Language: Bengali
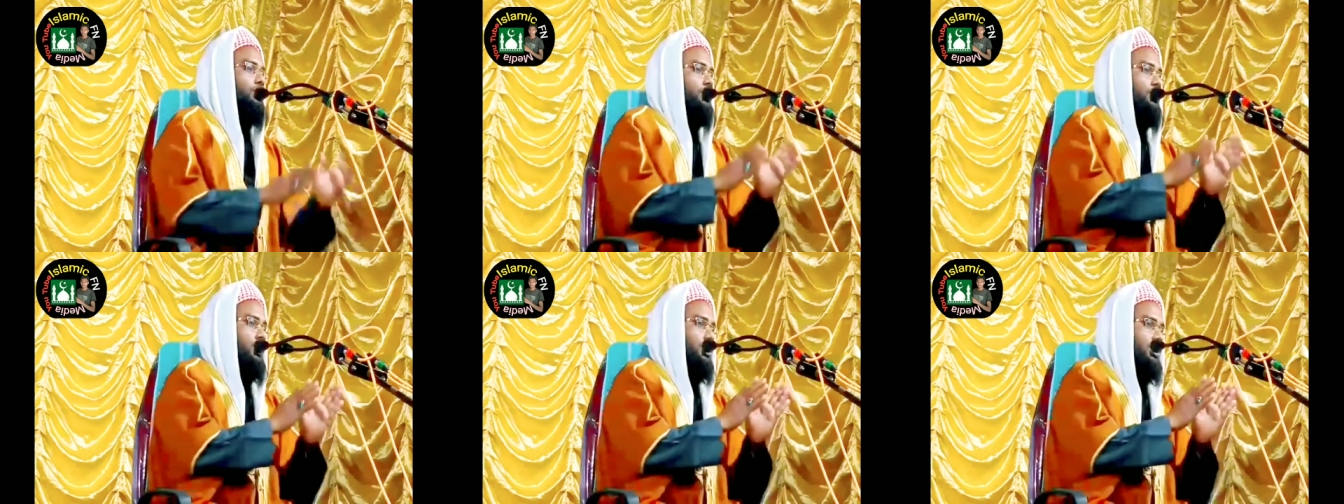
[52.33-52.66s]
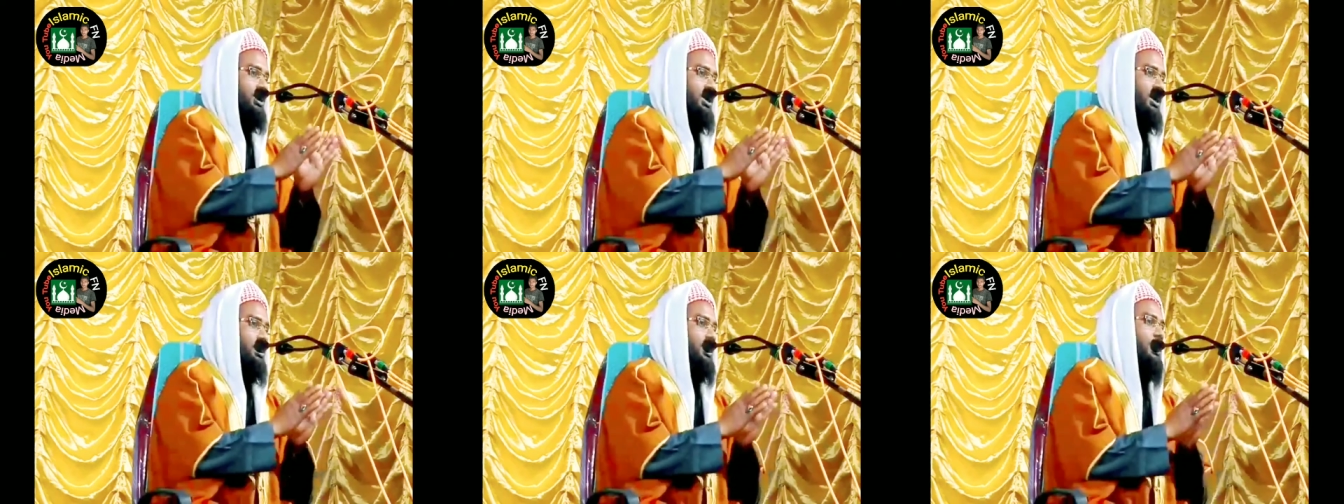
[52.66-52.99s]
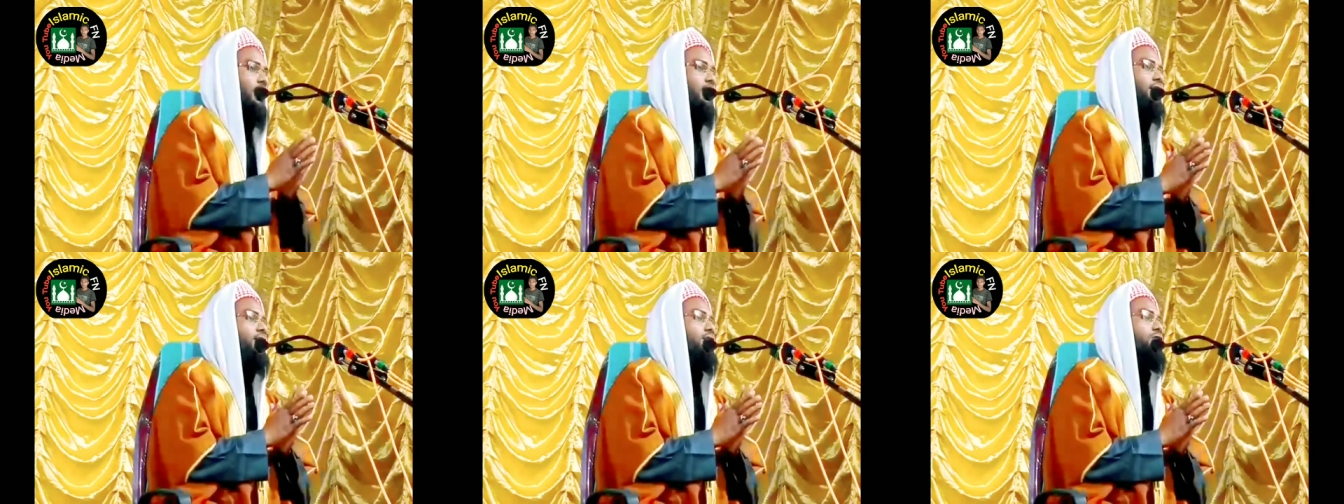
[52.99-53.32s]
সৎ কাজের
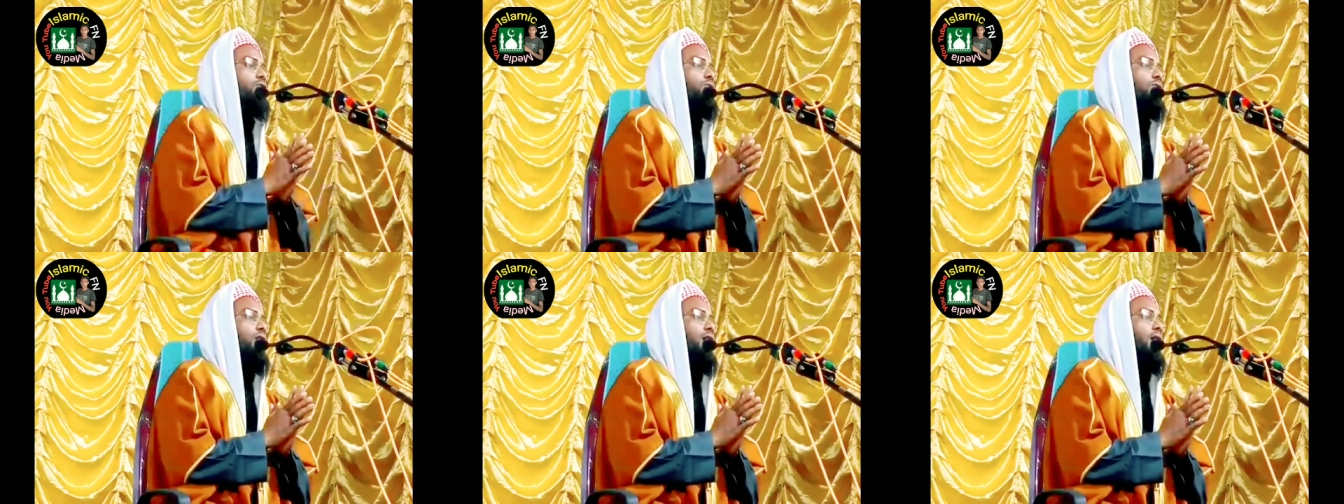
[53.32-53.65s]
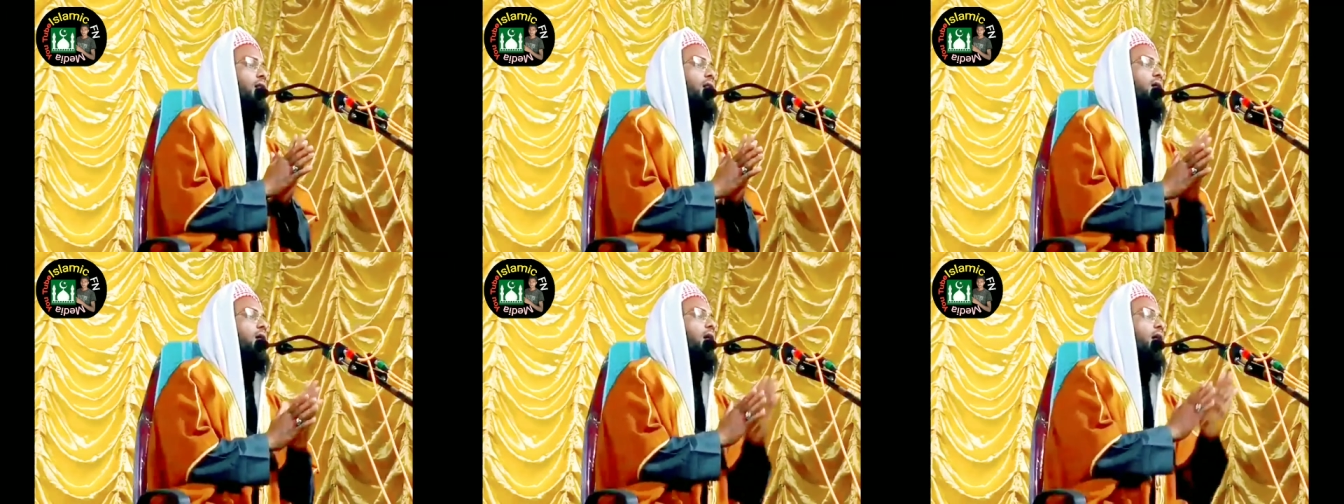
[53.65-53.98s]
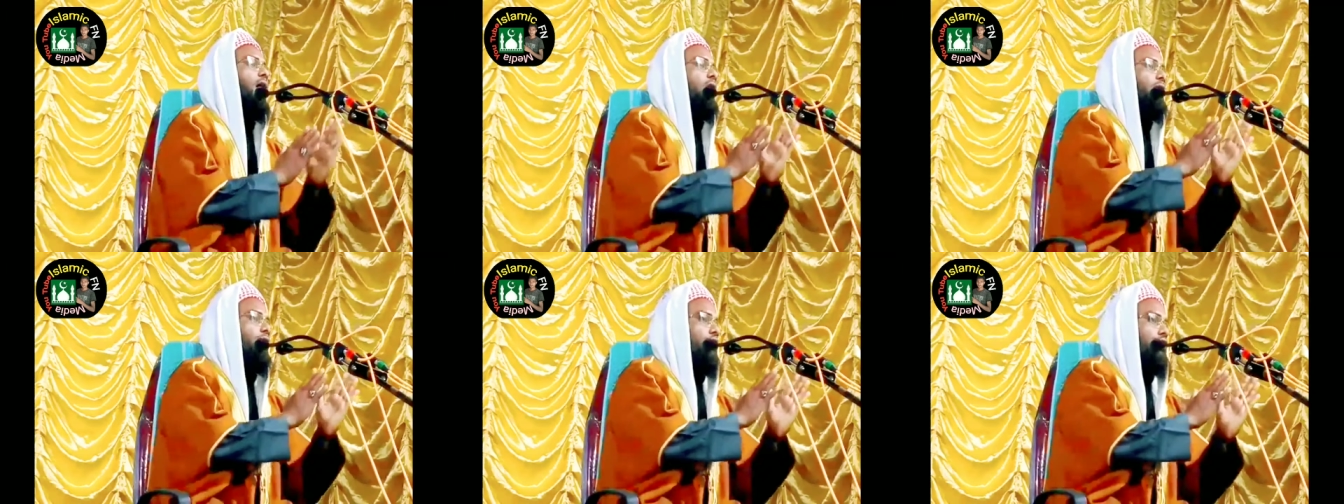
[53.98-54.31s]
আদেশ করা
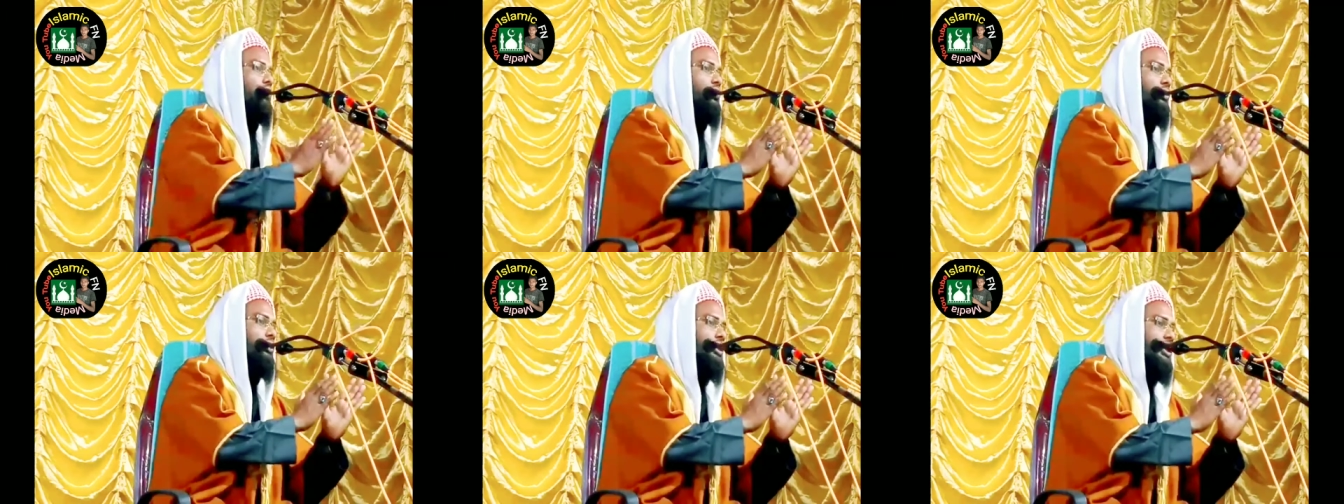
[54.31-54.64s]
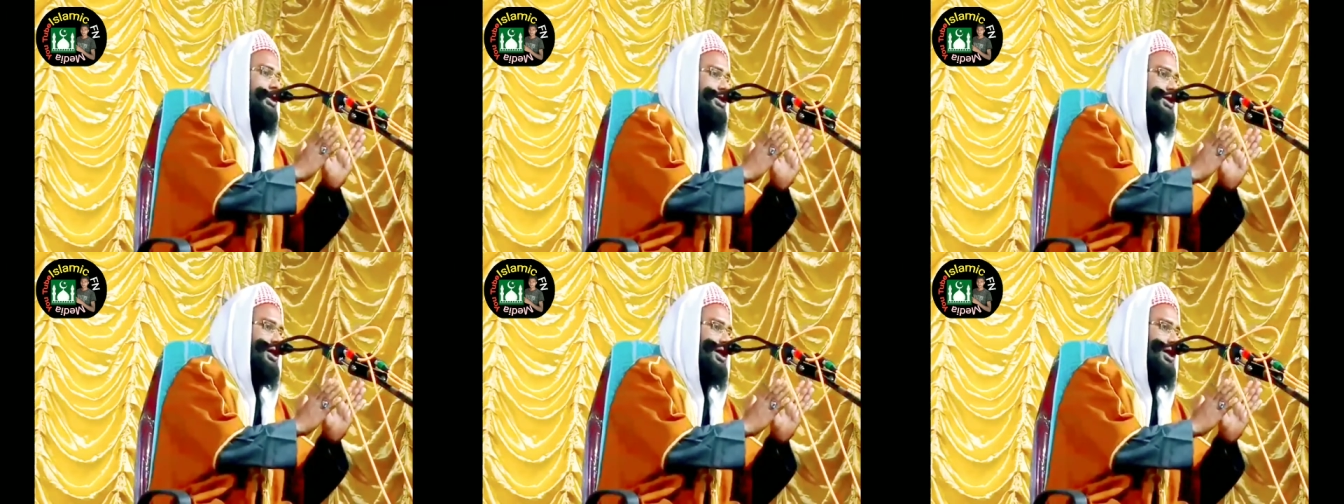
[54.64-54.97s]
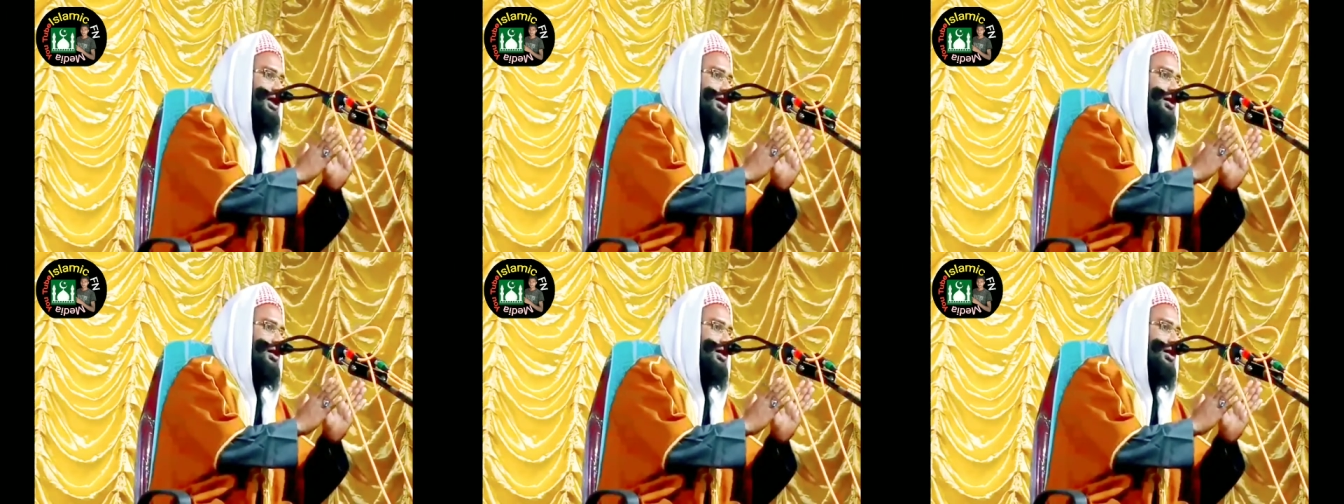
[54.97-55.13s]
আর অসৎ কাজে